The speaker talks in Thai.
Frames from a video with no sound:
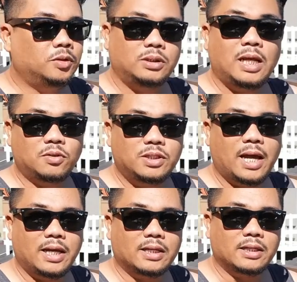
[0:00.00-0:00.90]
น่าสนใจ
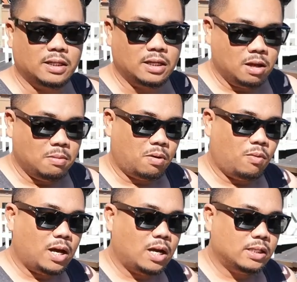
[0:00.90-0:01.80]
นะเพราะ
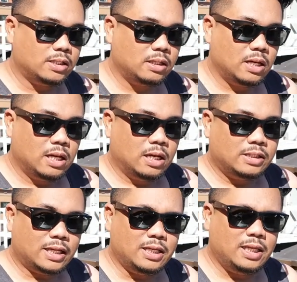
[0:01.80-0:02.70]
ว่าส
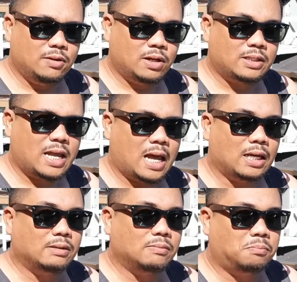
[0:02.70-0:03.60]
ถานที่เที่ยวต่า
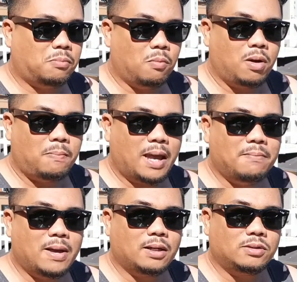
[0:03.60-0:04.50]
งๆผมก็ไป
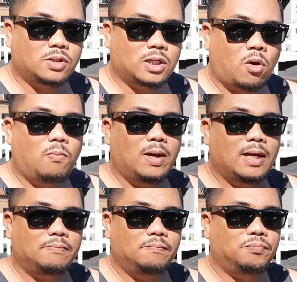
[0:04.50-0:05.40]
มาจนจะครบละ
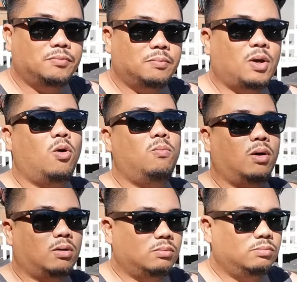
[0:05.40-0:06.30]
ไม่ครบหร
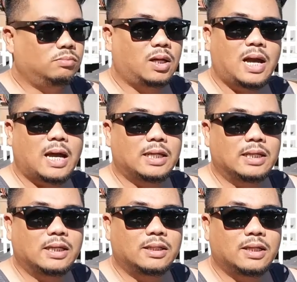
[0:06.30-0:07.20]
อกก็ขาดอีก
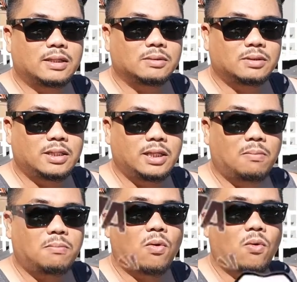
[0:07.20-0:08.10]
เยอะนะ่ะดีแล้
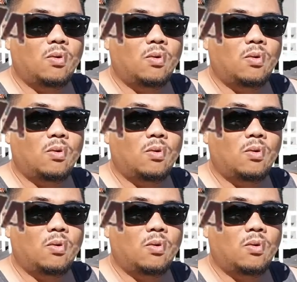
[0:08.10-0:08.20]
วโม